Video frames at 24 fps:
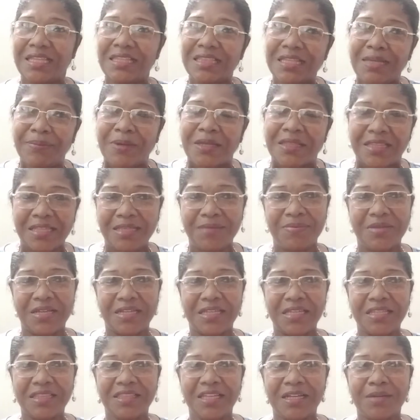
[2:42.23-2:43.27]
esta pandemia
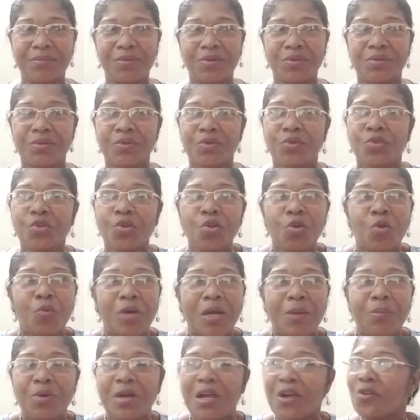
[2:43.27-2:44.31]
que estamos, no lo
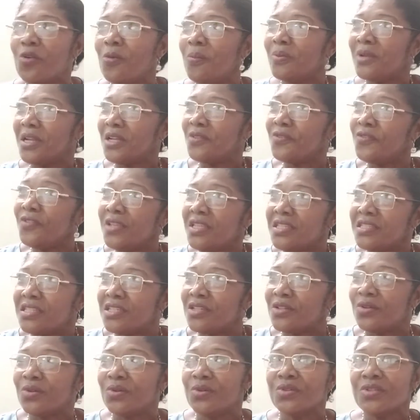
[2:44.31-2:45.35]
vamos a comprar
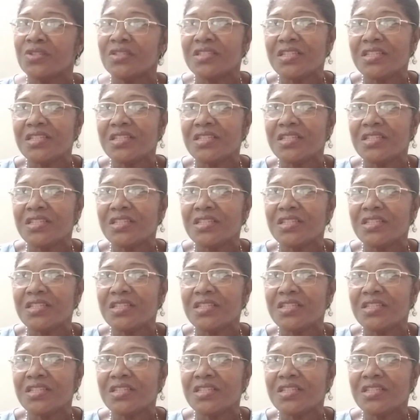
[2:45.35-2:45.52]
físico,